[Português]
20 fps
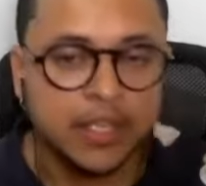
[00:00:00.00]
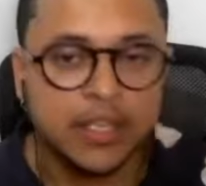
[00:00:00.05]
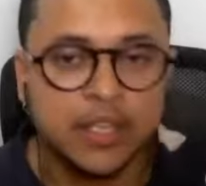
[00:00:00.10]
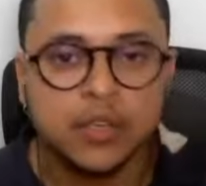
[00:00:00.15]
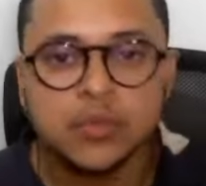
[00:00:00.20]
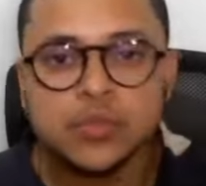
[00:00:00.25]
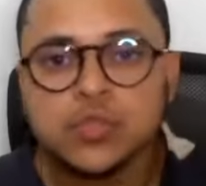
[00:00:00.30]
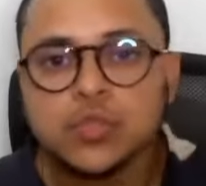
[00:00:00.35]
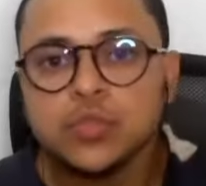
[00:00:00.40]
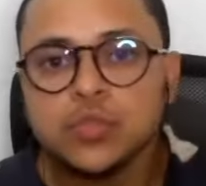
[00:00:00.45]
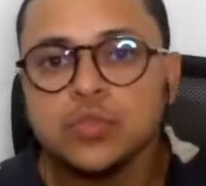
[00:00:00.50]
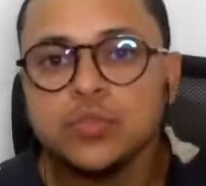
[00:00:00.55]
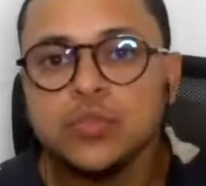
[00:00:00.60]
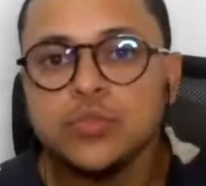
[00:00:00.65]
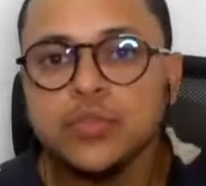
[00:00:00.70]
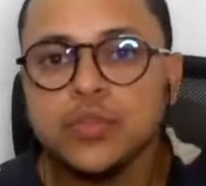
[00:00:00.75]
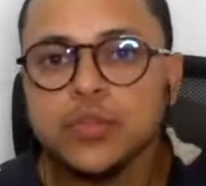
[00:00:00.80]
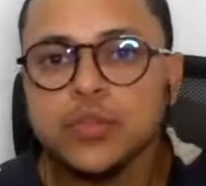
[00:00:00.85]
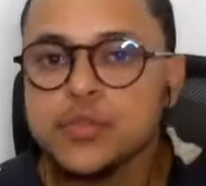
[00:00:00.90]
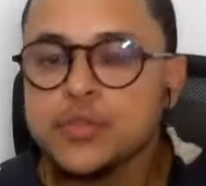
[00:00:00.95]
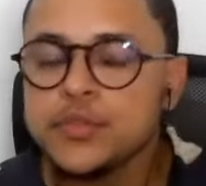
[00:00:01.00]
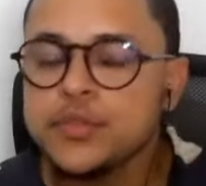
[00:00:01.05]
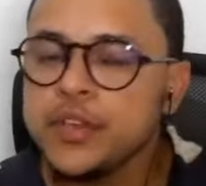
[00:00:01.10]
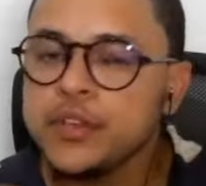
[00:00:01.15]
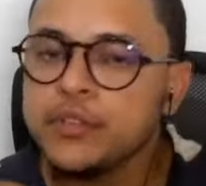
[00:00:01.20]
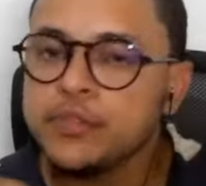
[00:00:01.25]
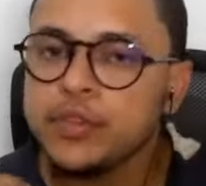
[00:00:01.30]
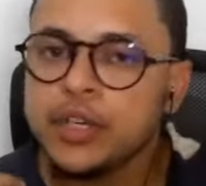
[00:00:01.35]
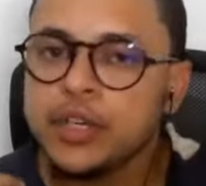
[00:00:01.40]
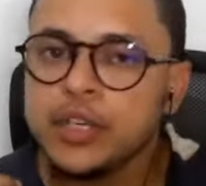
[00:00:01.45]
Eu estudo
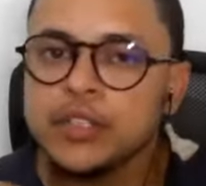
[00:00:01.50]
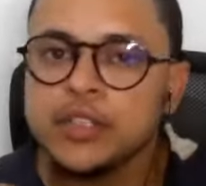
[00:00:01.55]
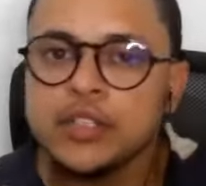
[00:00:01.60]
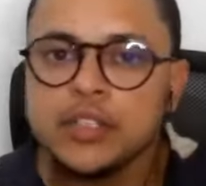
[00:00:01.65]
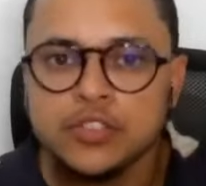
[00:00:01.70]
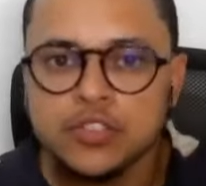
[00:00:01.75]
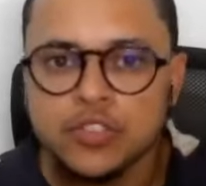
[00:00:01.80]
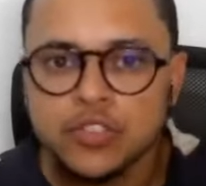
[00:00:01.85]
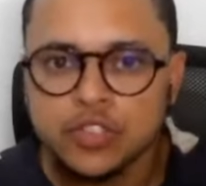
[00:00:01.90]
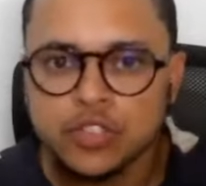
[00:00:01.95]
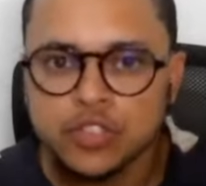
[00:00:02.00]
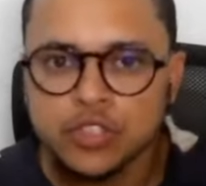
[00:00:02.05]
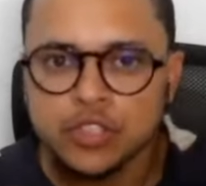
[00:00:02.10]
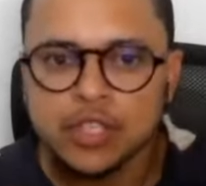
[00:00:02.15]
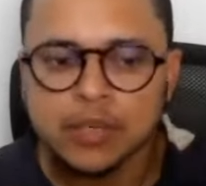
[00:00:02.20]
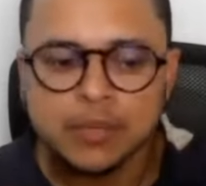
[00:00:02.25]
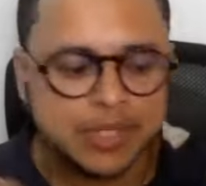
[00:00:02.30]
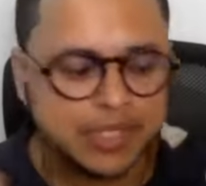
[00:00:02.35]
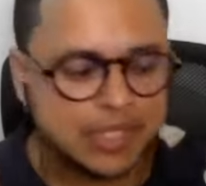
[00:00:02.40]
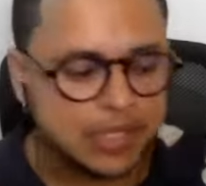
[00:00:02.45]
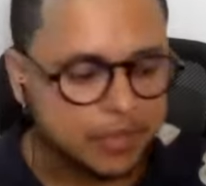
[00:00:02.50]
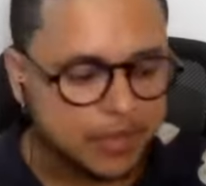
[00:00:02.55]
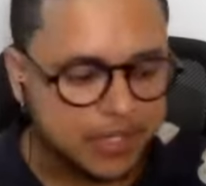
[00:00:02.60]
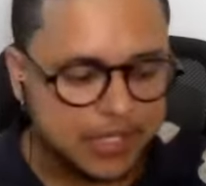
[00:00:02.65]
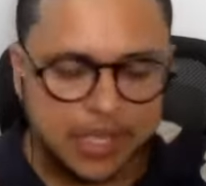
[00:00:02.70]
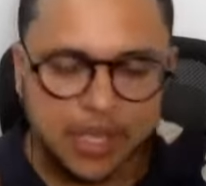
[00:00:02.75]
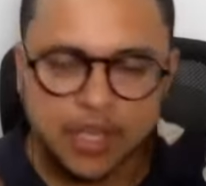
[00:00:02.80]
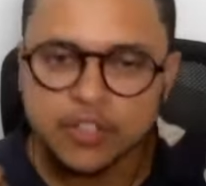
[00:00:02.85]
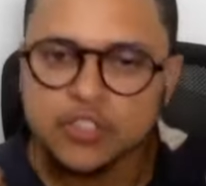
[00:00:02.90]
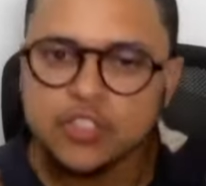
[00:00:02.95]
filosofia africana antiga, mas
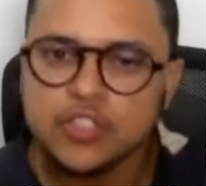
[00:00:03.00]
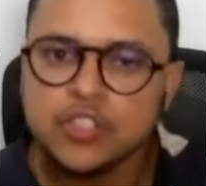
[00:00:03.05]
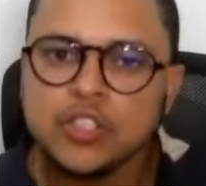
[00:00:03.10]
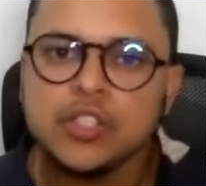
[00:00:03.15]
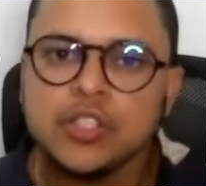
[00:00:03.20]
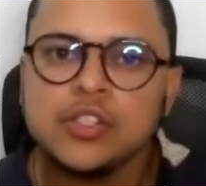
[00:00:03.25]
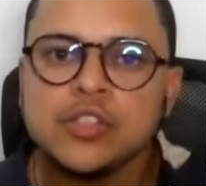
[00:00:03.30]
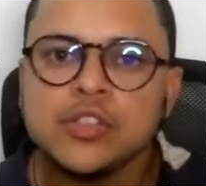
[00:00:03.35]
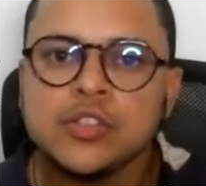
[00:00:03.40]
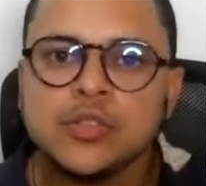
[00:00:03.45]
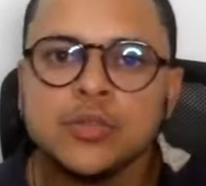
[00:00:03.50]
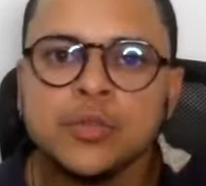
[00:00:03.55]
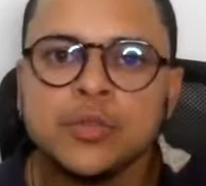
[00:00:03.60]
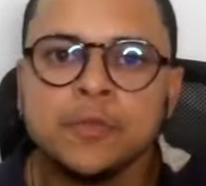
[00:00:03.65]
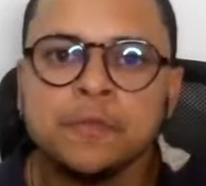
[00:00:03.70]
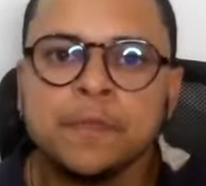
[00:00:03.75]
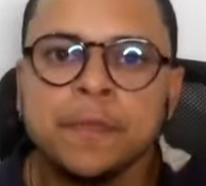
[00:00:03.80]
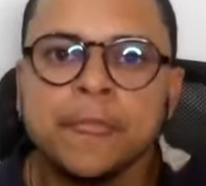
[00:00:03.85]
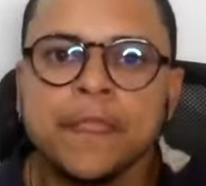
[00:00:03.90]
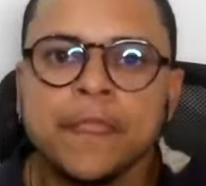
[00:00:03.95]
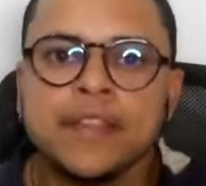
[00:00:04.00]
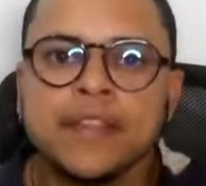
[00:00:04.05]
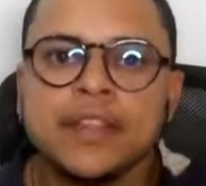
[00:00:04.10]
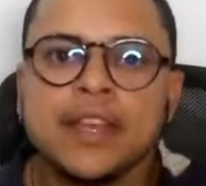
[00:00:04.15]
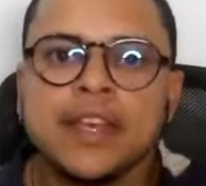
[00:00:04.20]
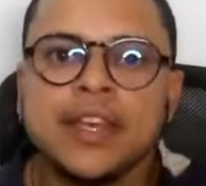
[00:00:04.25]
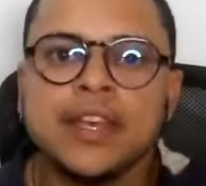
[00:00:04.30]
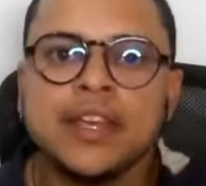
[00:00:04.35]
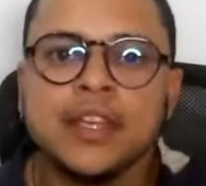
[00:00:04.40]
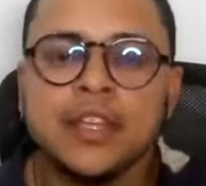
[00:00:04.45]
apesar disso,
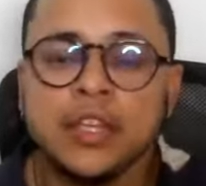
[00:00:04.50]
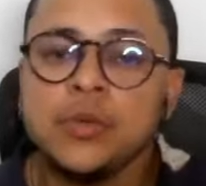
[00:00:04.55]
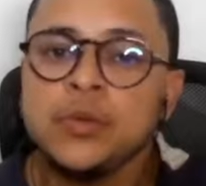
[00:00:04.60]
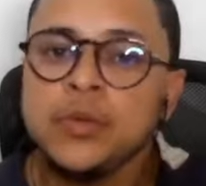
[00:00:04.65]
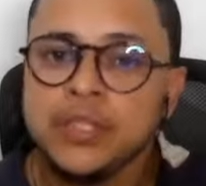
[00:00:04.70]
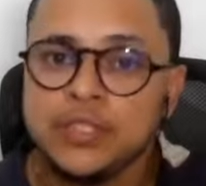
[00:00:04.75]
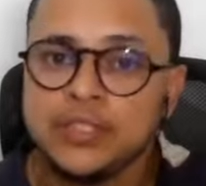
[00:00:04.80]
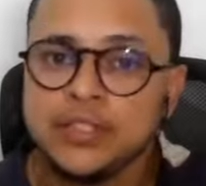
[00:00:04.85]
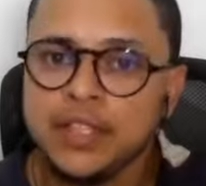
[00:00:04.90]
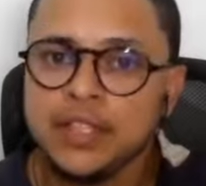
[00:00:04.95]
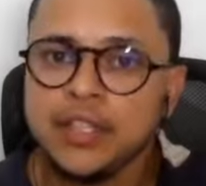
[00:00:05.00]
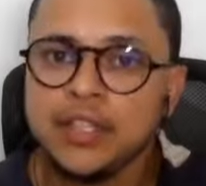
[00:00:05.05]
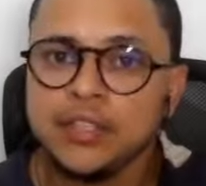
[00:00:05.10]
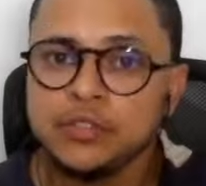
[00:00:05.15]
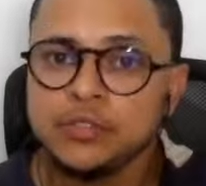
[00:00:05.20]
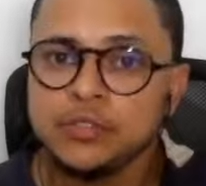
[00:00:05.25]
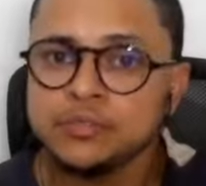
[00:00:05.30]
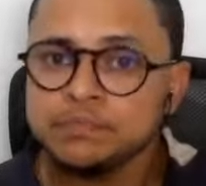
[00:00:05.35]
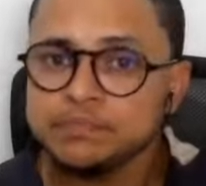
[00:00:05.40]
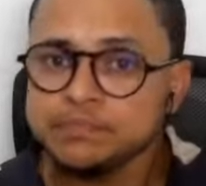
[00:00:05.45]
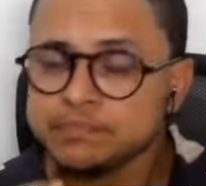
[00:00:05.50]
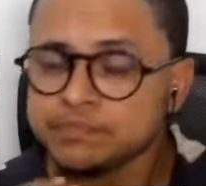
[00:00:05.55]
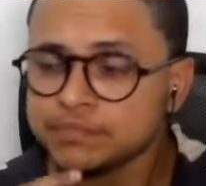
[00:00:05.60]
né, eu entendo